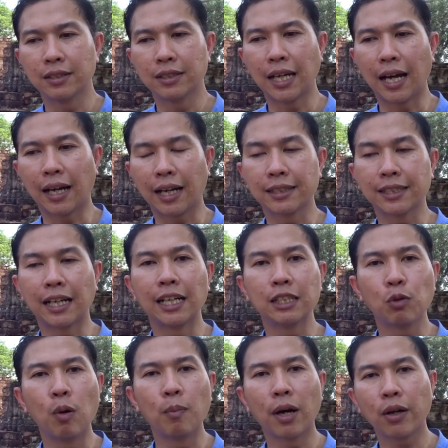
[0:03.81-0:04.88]
จากกษัตริย์ราช
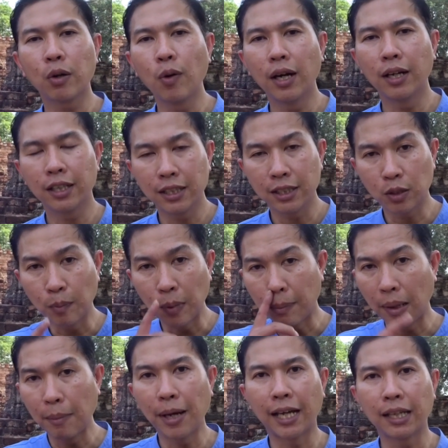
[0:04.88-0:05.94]
วงศ์พระร่วงคือสมเด็จ
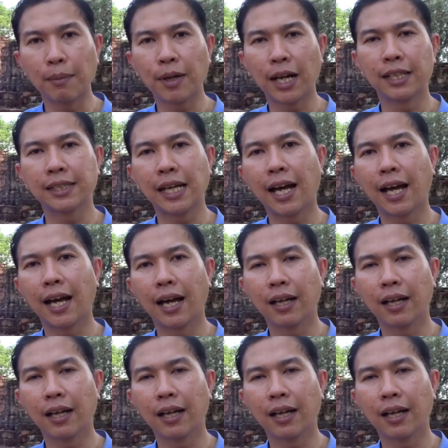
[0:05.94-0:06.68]
พระมหาธรรมราชา